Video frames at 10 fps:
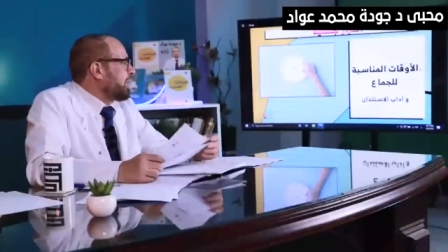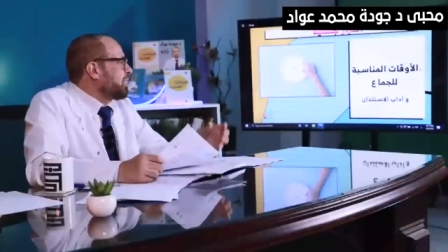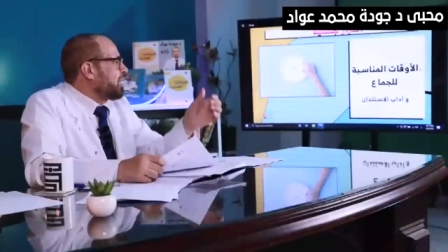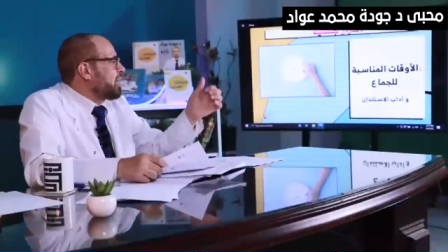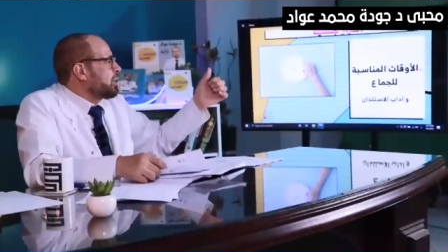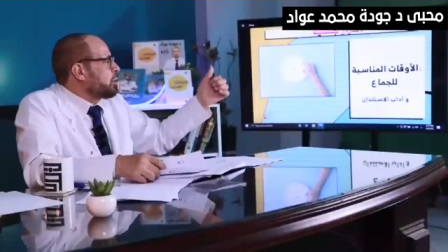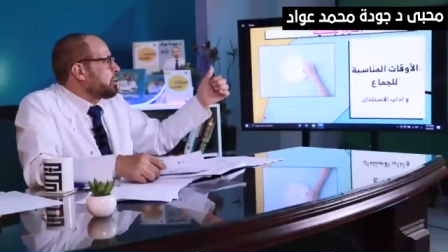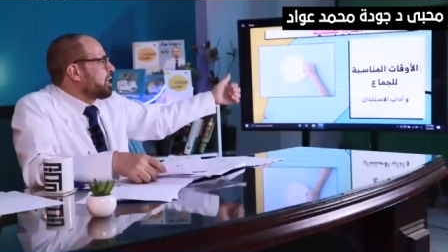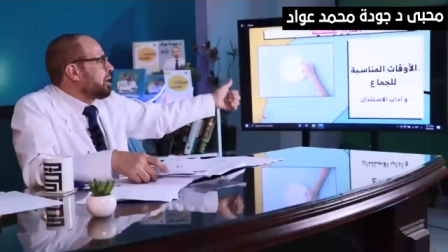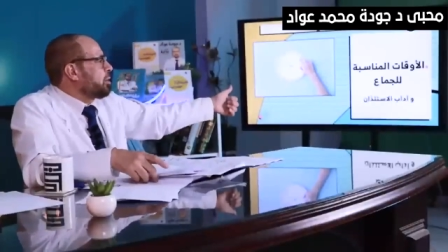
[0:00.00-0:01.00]
اللي هي يا
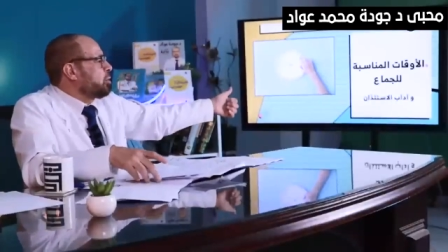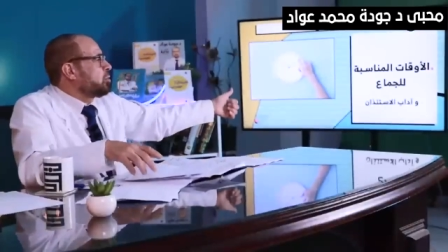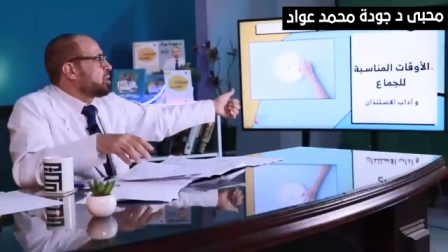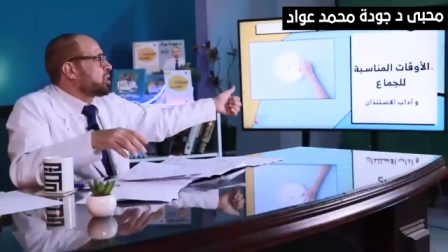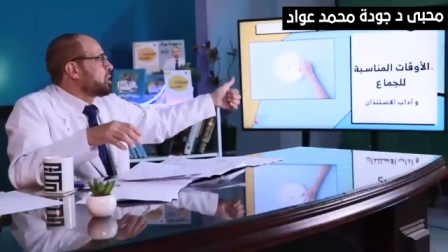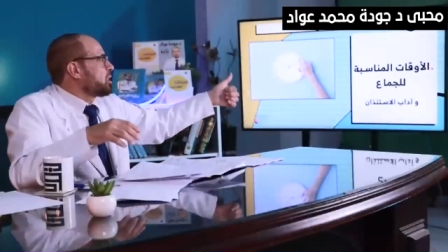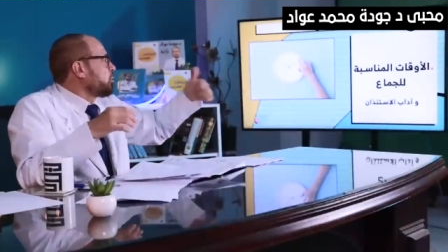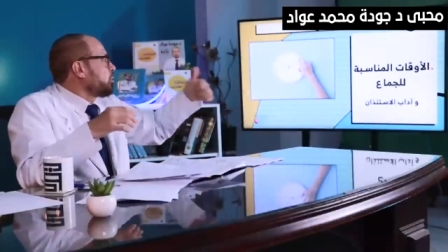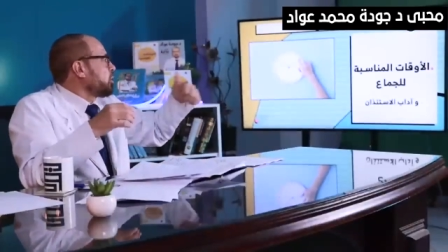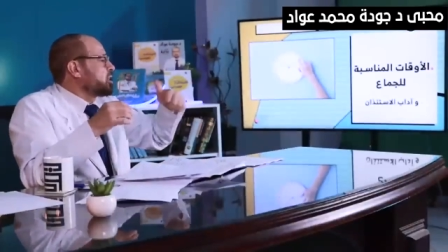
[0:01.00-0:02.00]
الذين امنوا
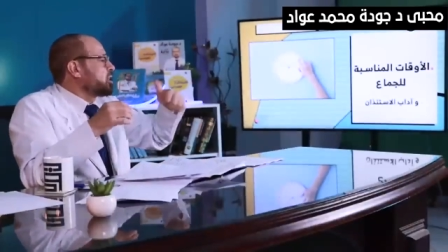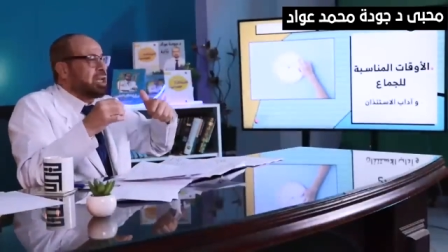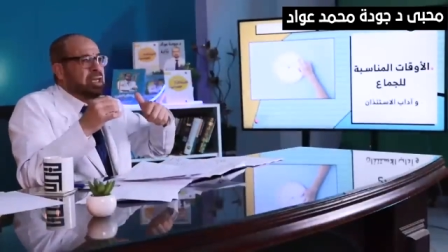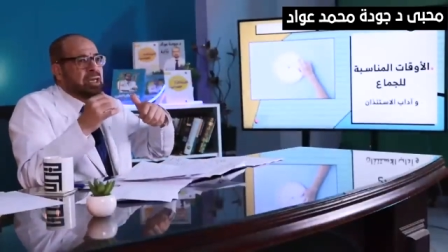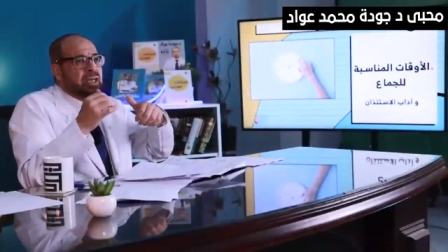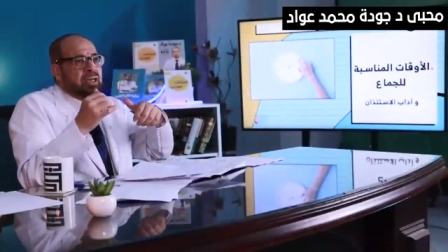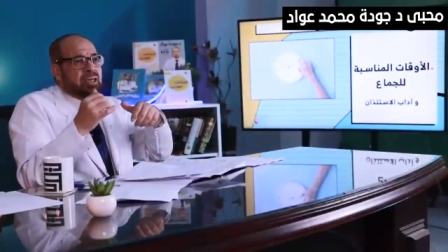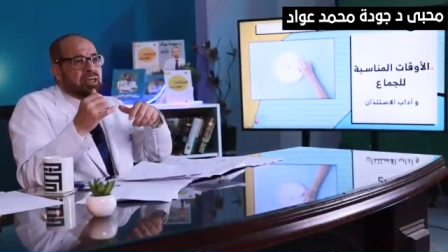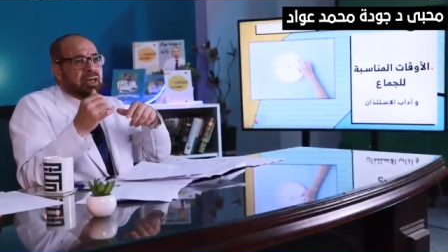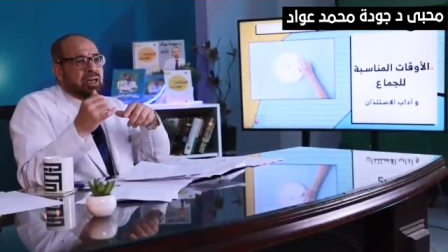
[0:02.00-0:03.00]
يستاذنكم والذين ايه
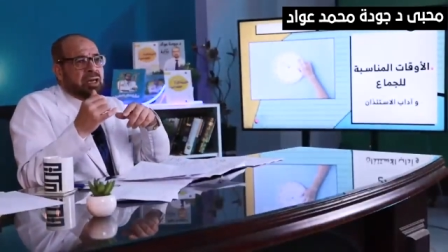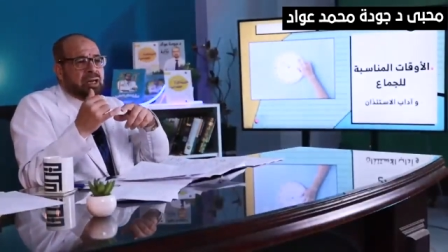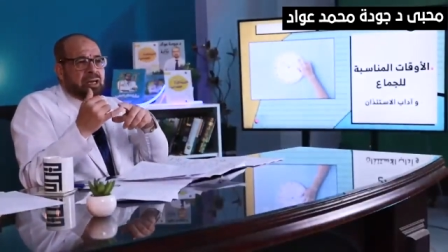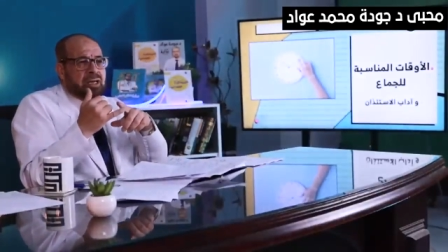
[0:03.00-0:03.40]
آه،